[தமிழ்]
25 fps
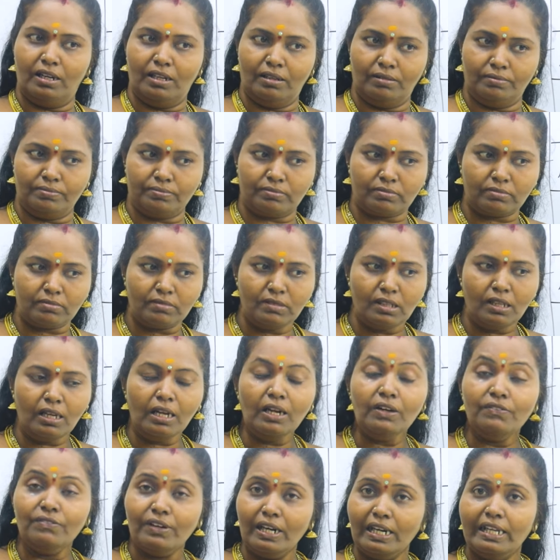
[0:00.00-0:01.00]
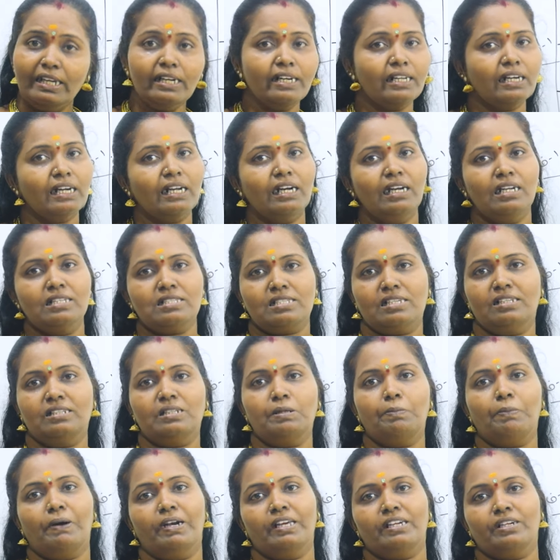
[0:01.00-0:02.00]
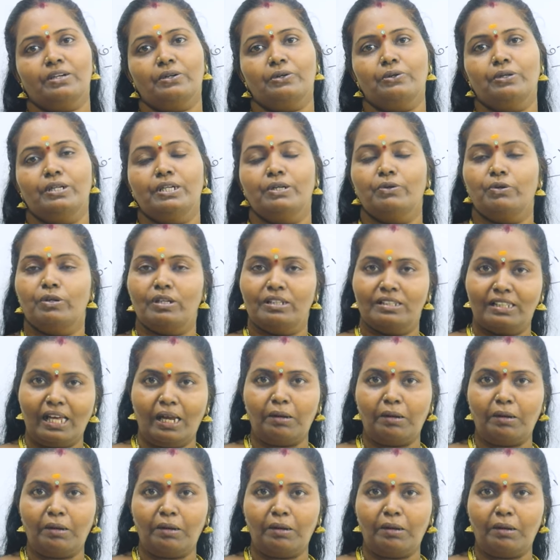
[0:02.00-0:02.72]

நம் வெளியிடங்களில் சென்று படிக்கக்கூடிய ஒரு